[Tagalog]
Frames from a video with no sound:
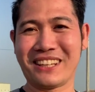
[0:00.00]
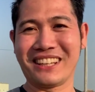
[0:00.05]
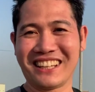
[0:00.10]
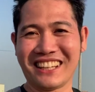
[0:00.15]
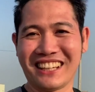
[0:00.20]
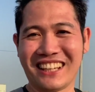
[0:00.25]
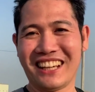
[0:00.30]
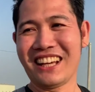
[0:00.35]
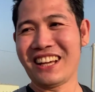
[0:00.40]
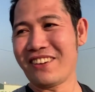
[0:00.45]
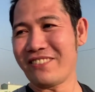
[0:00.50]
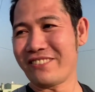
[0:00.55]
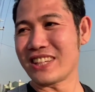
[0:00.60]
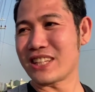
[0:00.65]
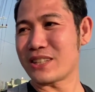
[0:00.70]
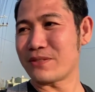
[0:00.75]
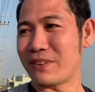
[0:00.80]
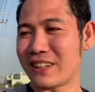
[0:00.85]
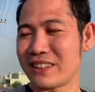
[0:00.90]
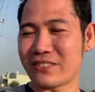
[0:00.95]
me.
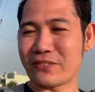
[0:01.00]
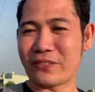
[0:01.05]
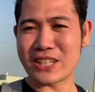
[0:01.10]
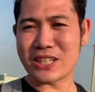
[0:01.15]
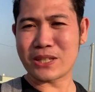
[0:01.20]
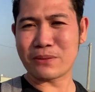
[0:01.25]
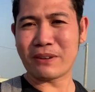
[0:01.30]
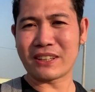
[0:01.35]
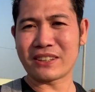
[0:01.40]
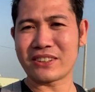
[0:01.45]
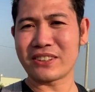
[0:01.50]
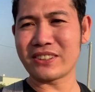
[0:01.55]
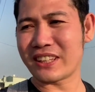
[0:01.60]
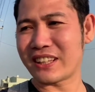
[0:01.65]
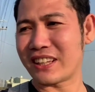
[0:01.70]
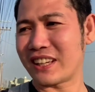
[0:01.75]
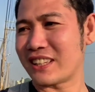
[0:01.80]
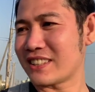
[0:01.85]
Fish pan, fish pan to eh